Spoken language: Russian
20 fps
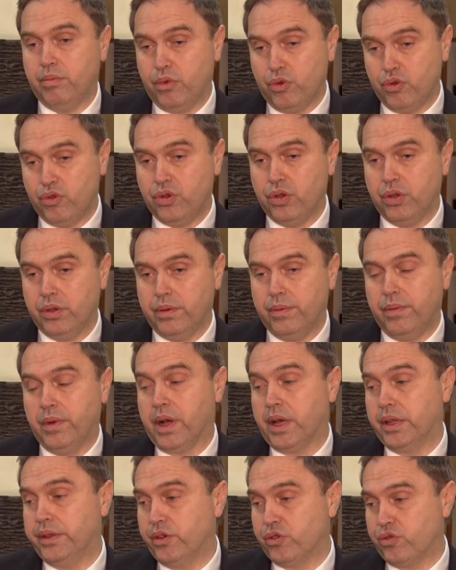Мы очень
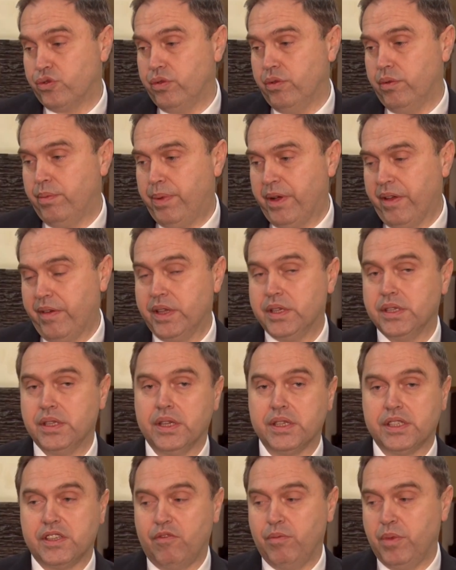рады, что
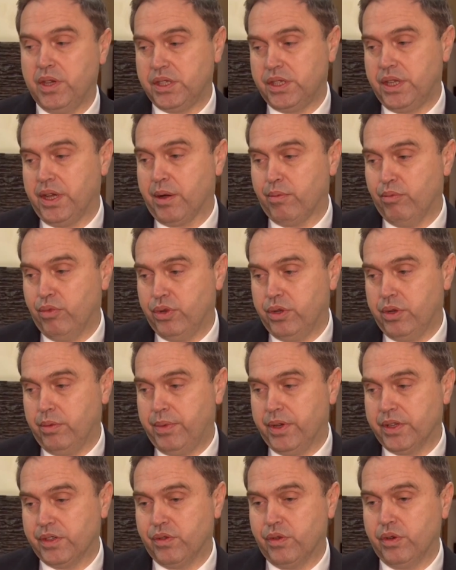проведенная совместная работа
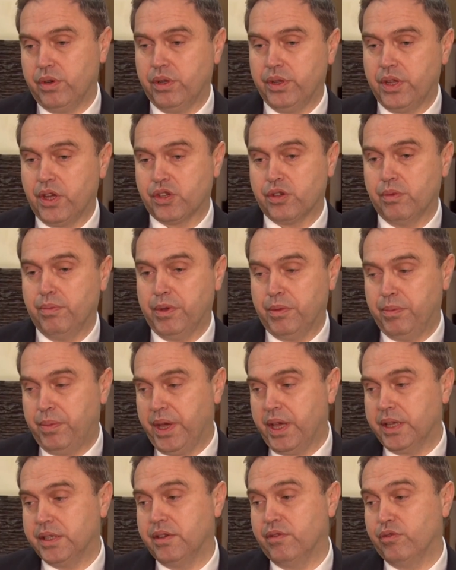позволила нашим
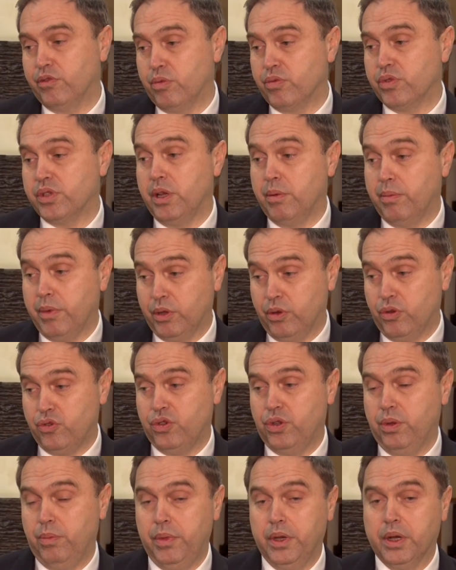предприятиям, в том числе и
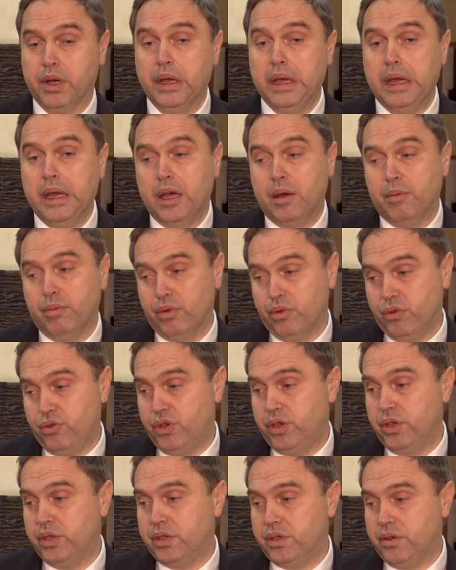молочный мир,
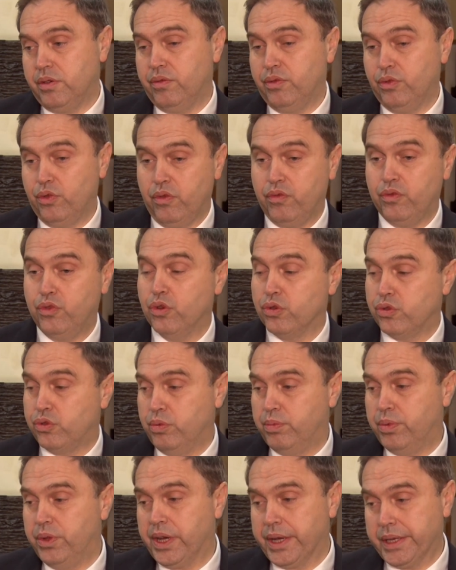получить вновь
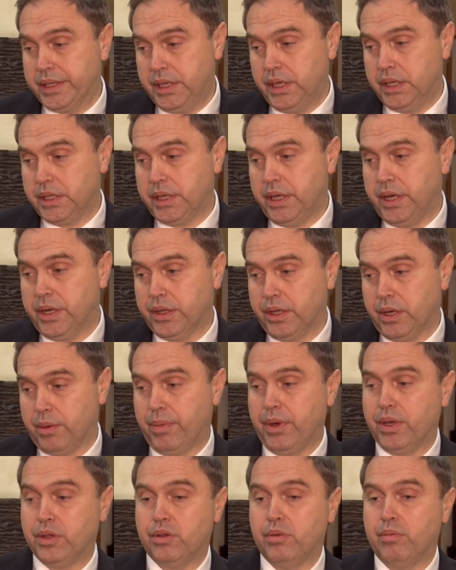доступ на российский
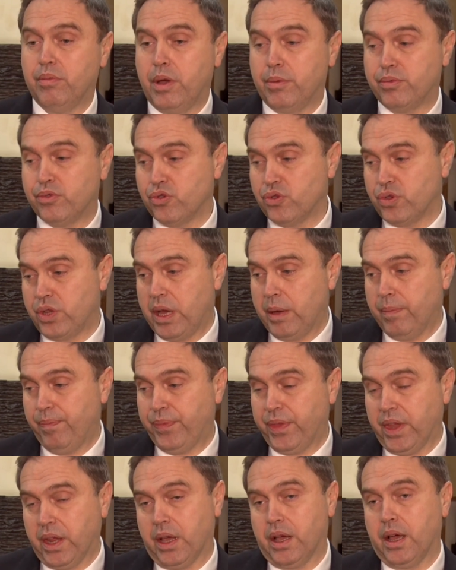рынок. Поэтому мы
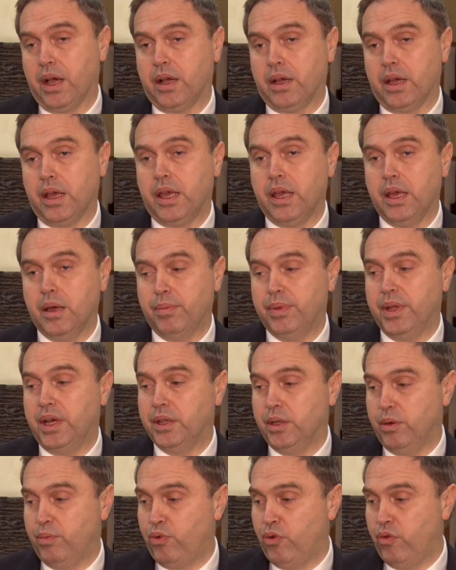обсуждаем, как, какие
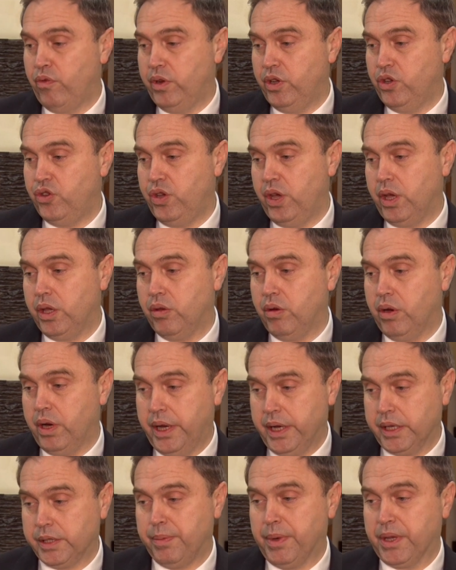планы по увеличению
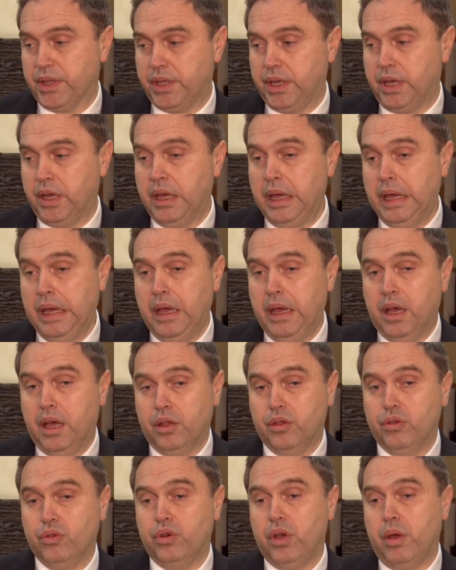экспорта.
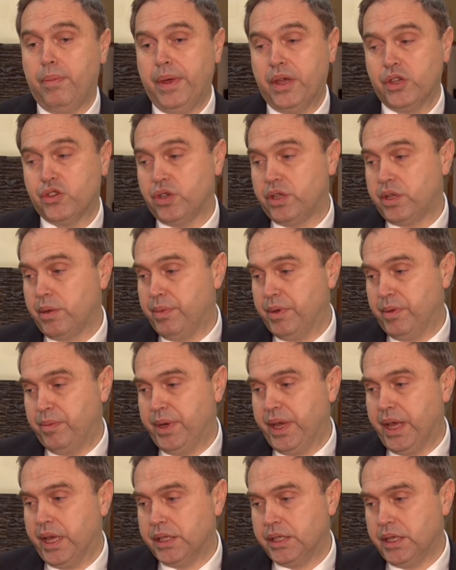Но и опять же, это
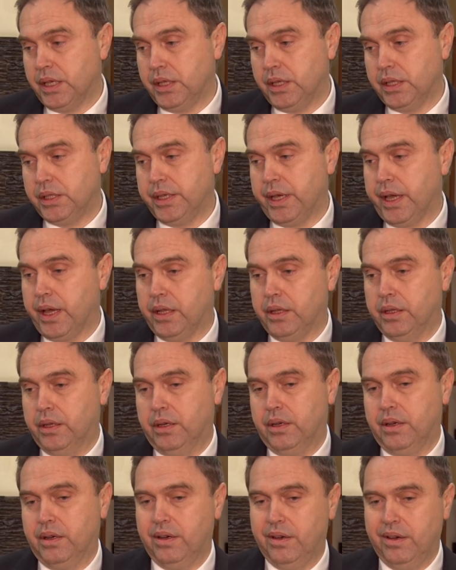предприятие не
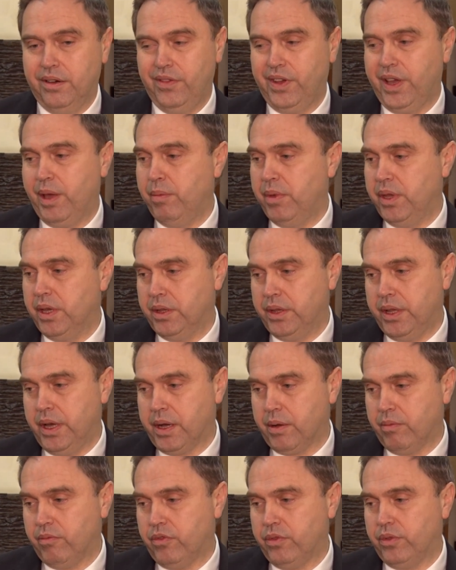теряло а, времени
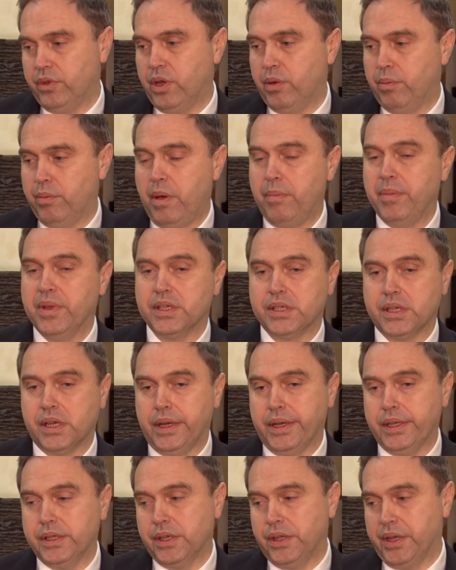даром. На момент
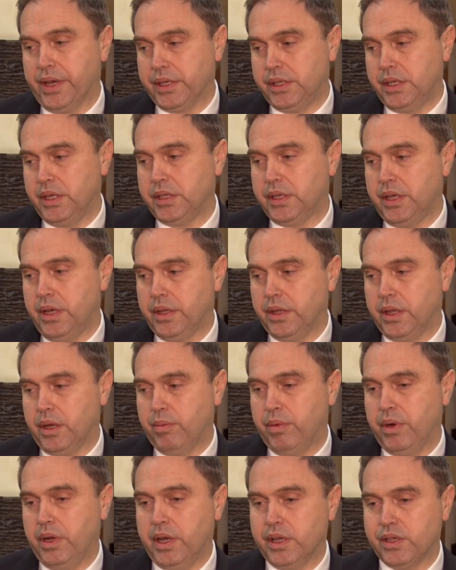закрытия на российский
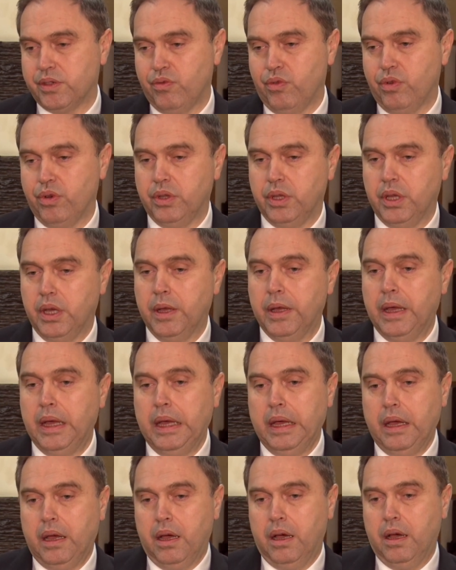рынок были освоены
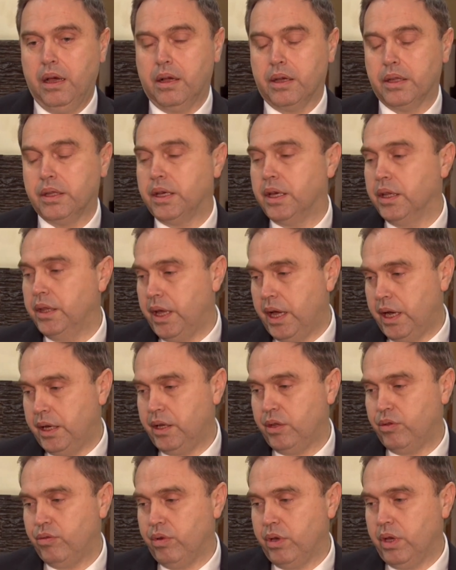а, рынки
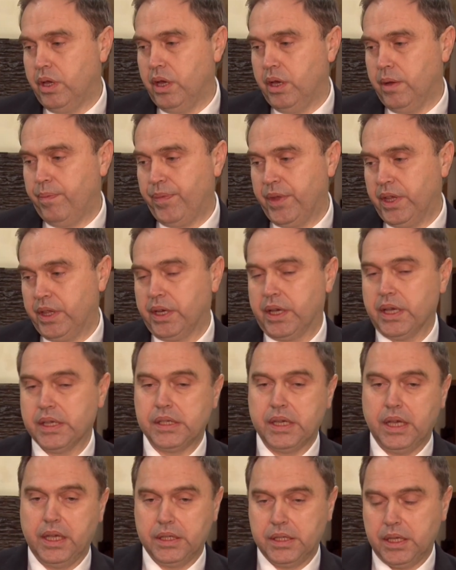дальней дуги. Это
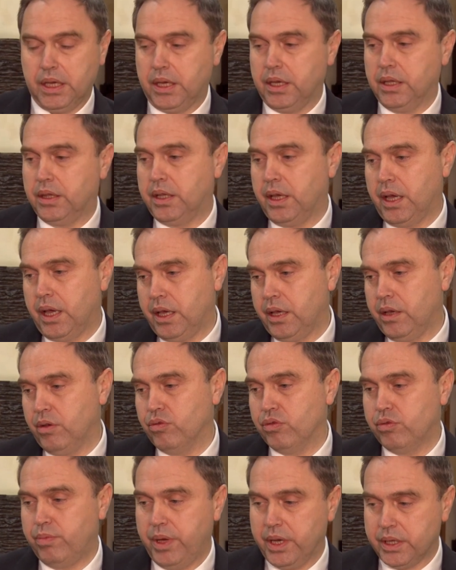касается Китая и
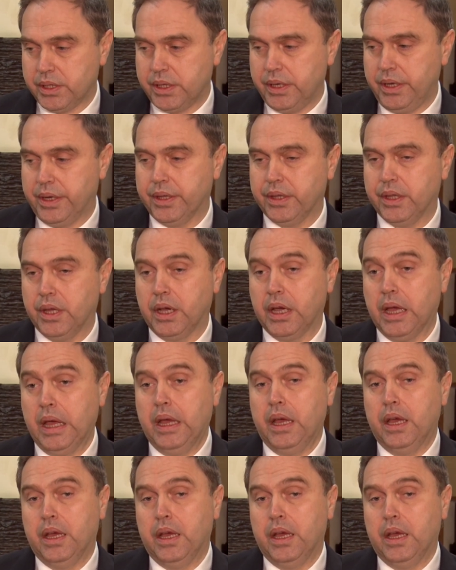узбекский рынок.